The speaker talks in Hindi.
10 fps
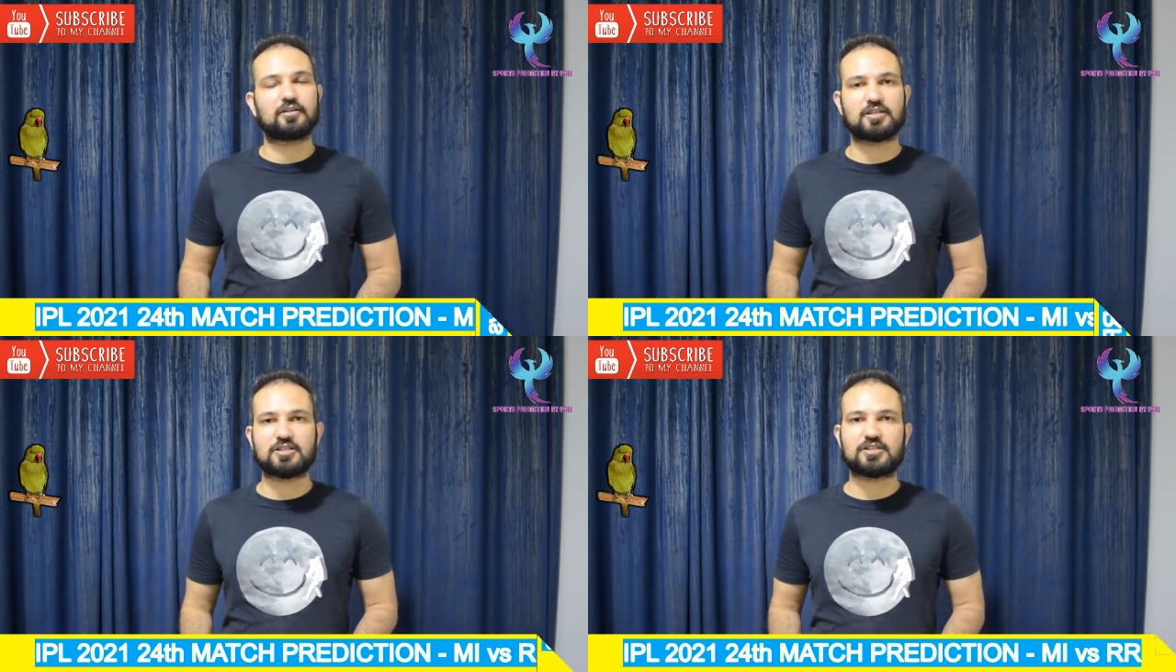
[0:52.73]

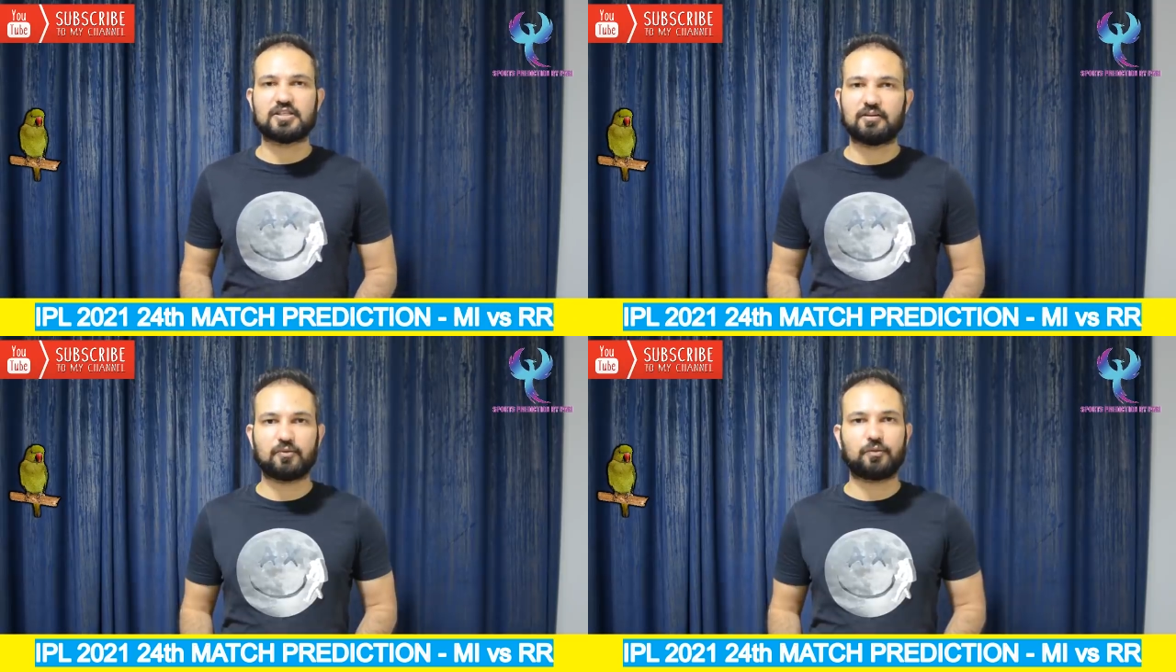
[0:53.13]
किस
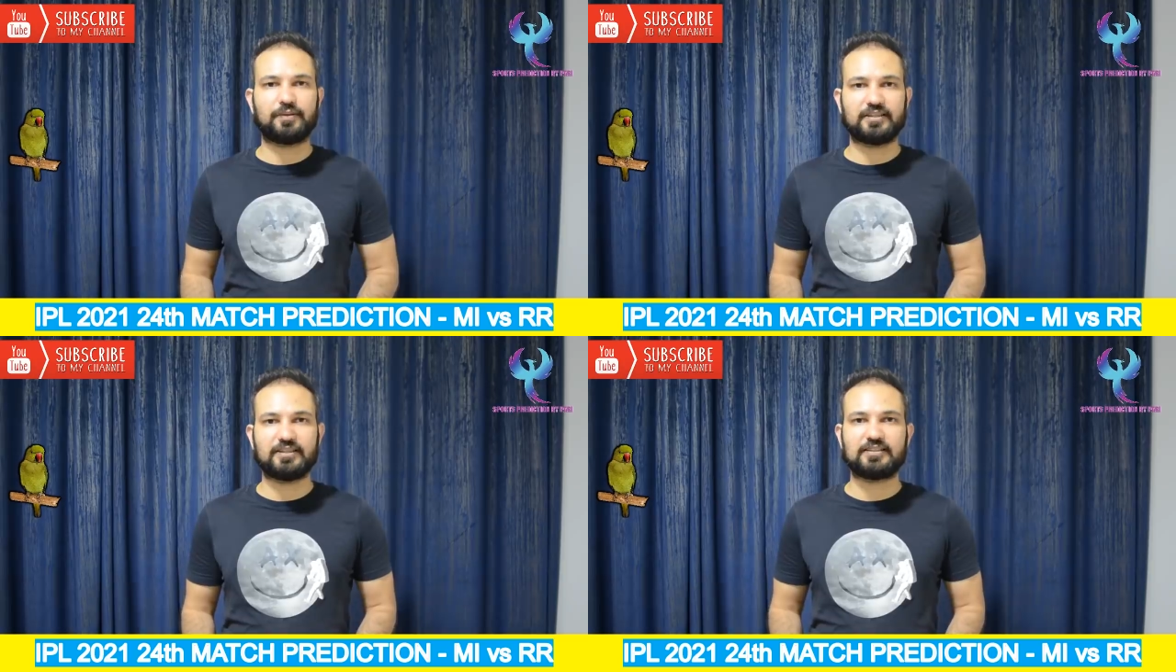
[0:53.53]
टीम को
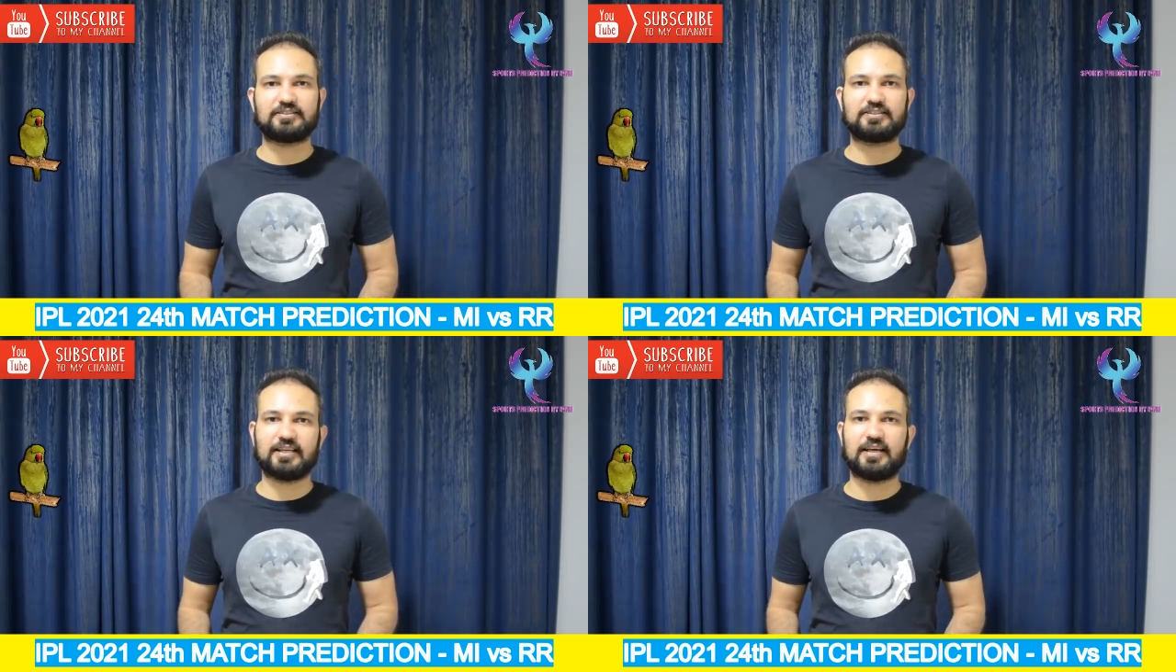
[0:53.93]
परी ने
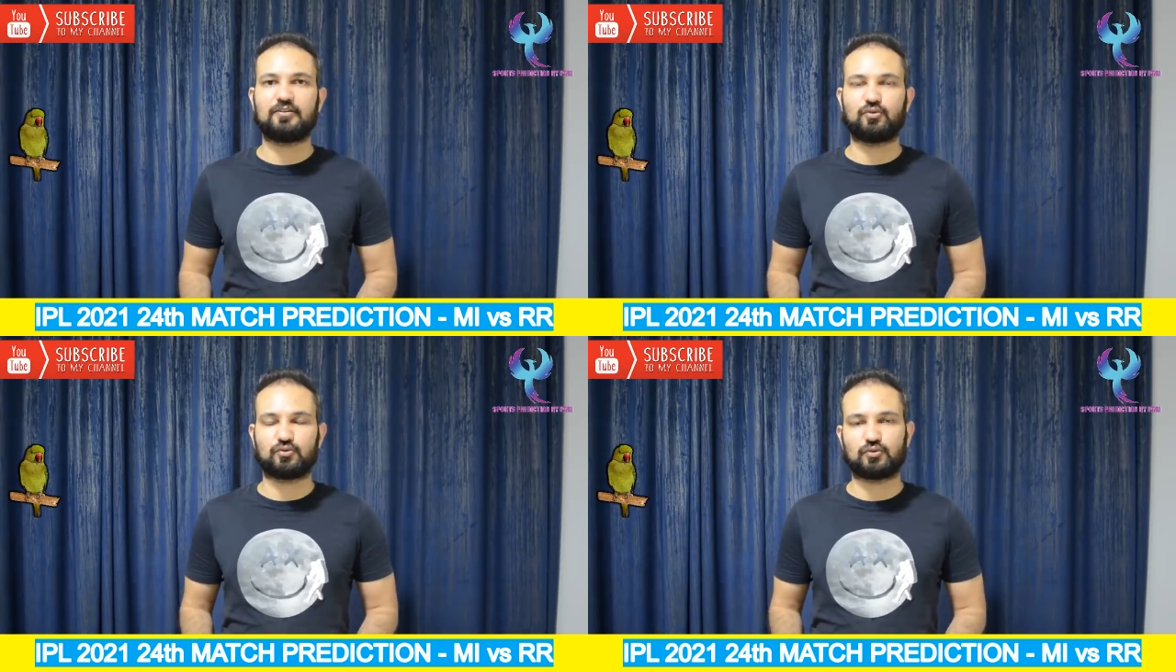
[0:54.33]
जिताया
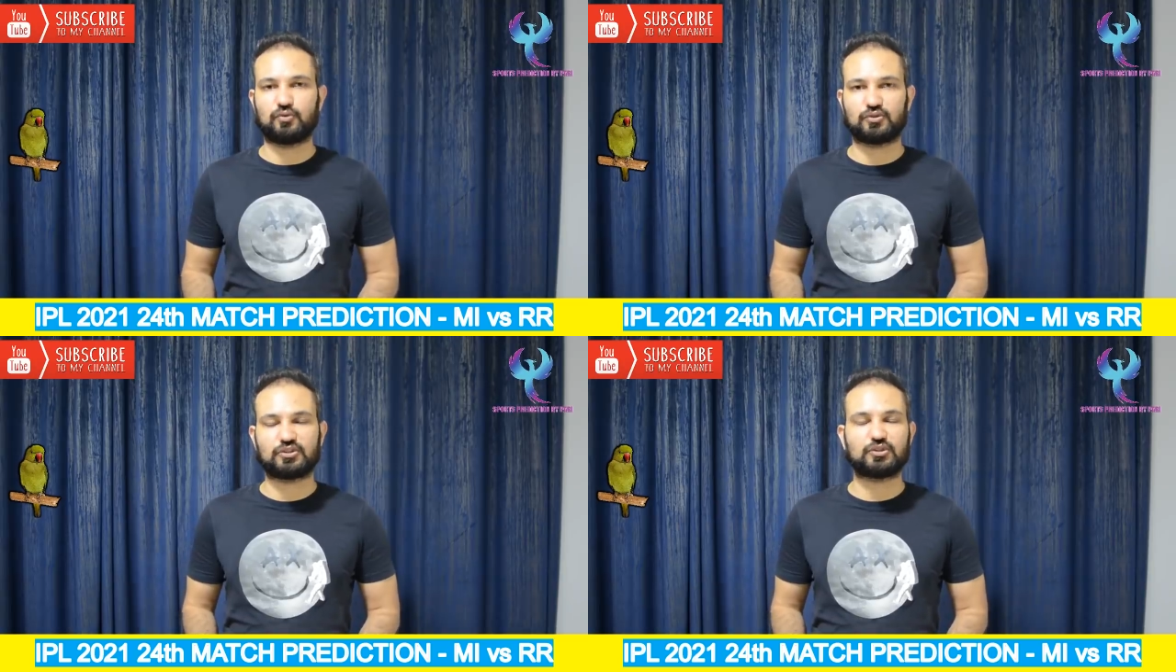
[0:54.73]
दोस्तों
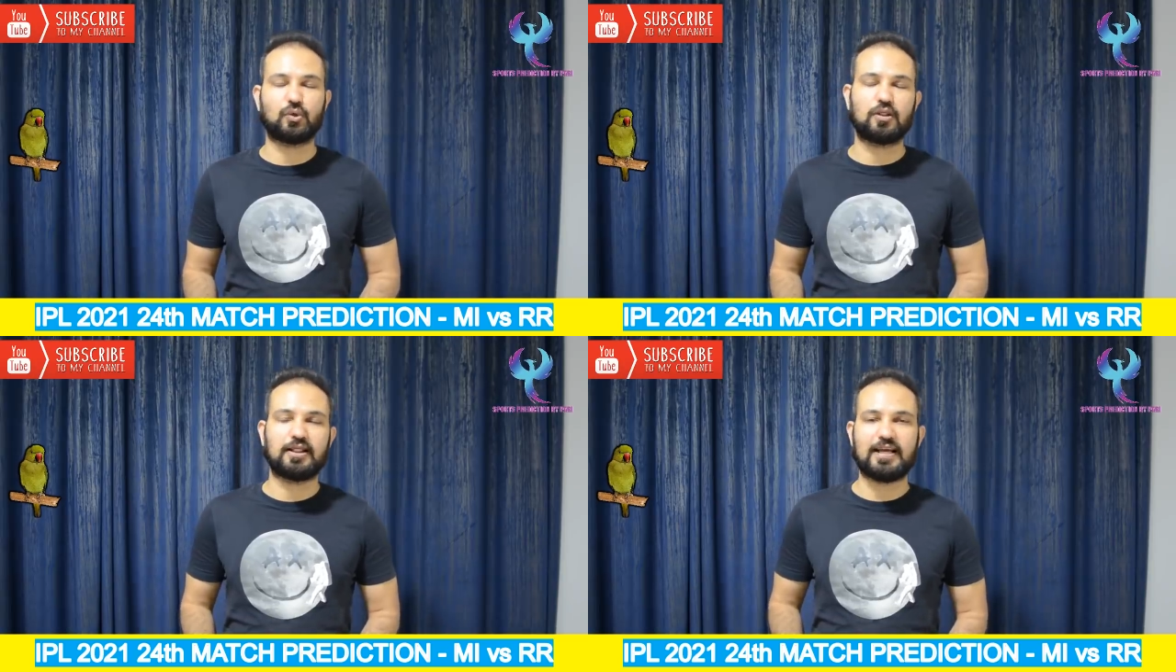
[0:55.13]

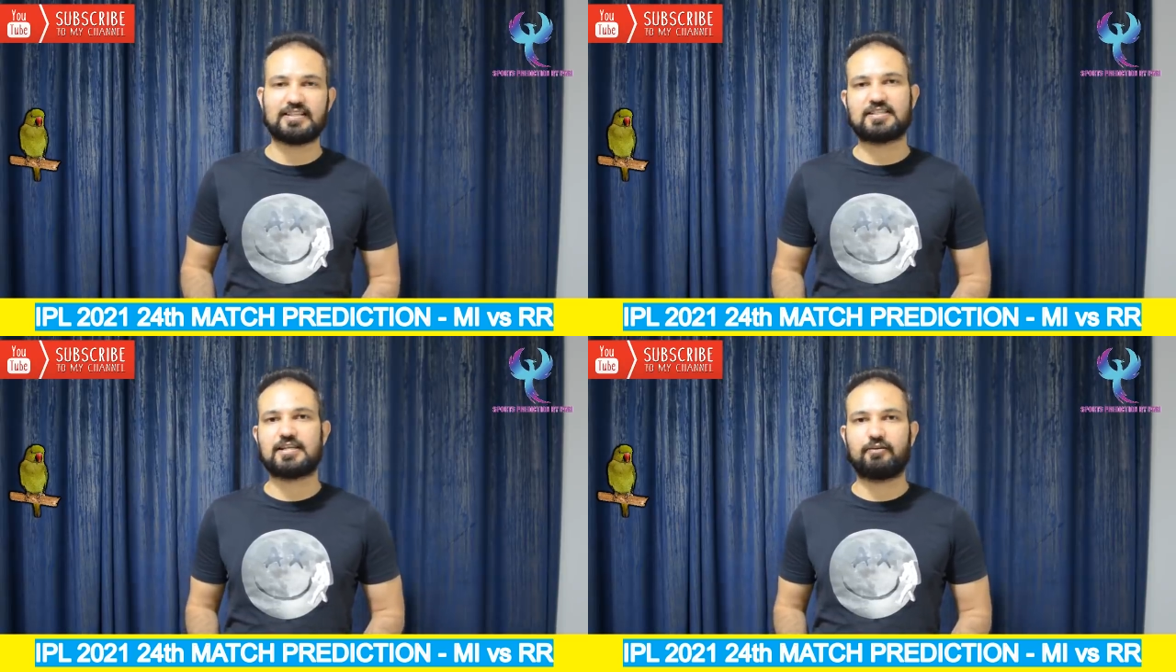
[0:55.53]
सो
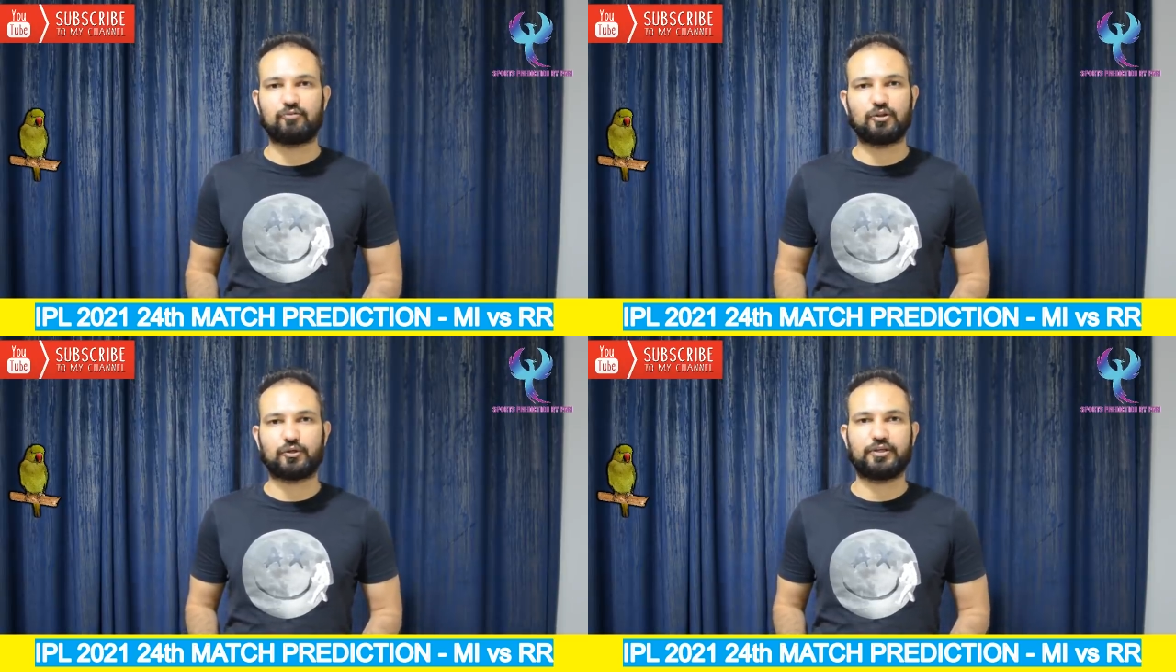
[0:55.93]
लेट्स हैव
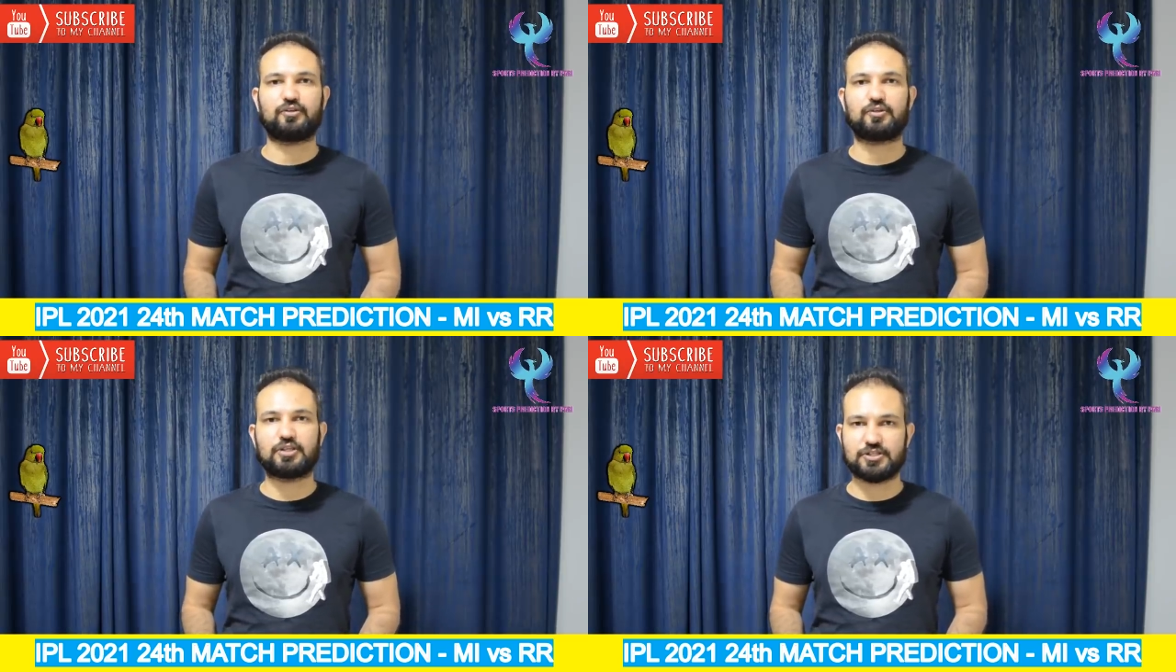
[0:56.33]
अ लुक
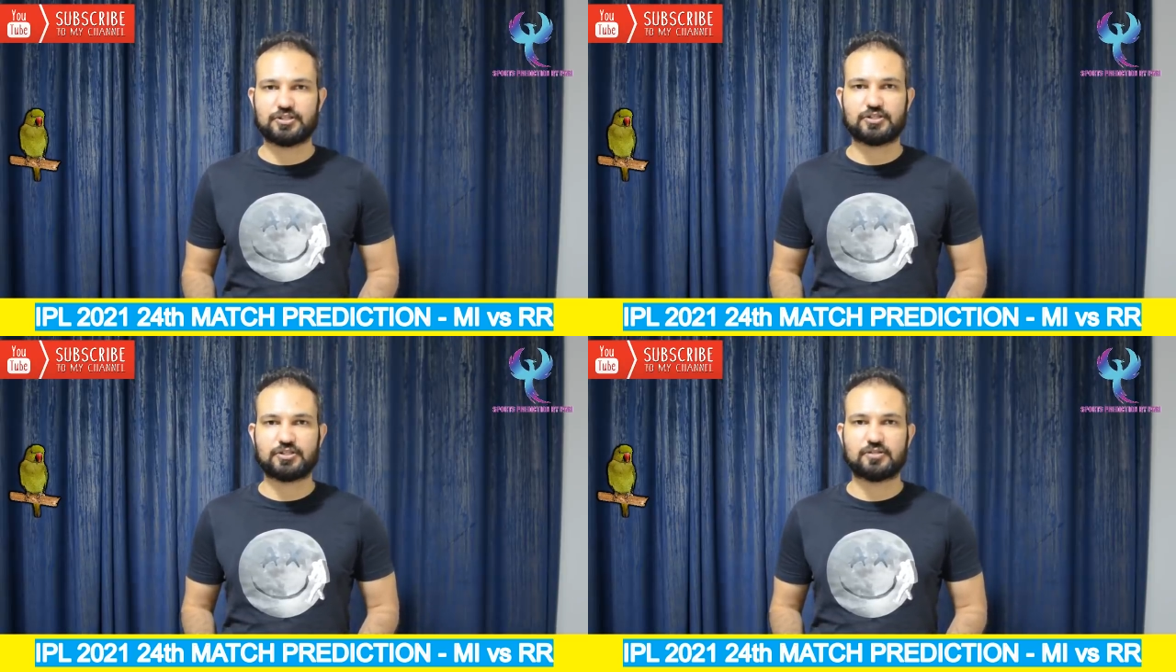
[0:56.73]
इनटू
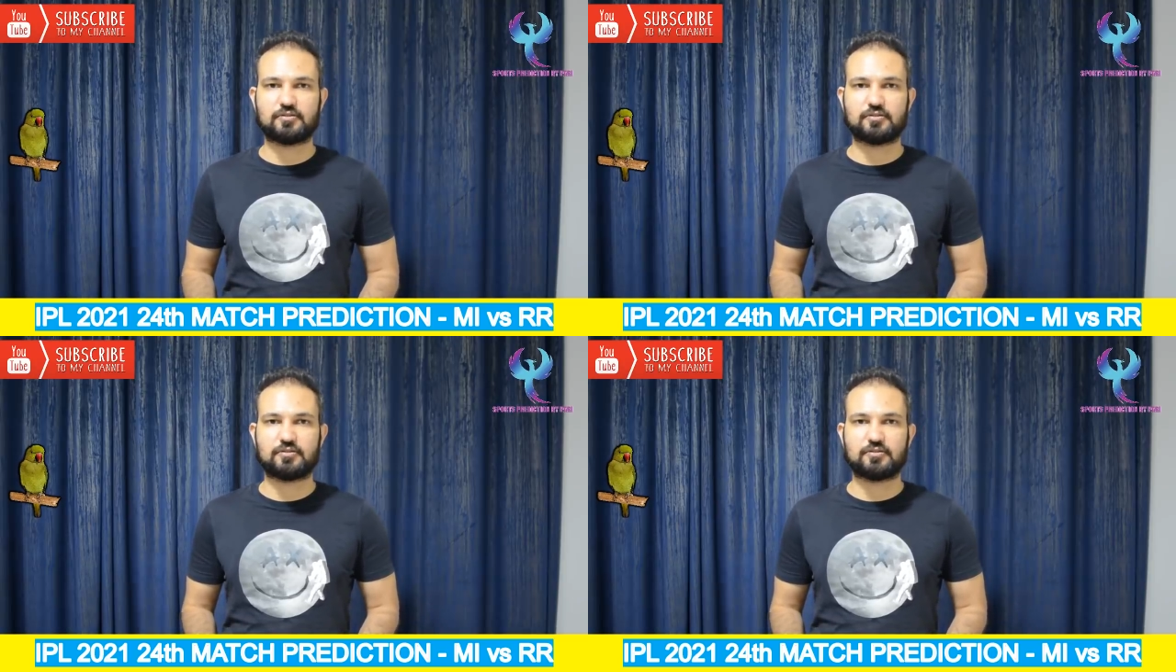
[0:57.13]
दिस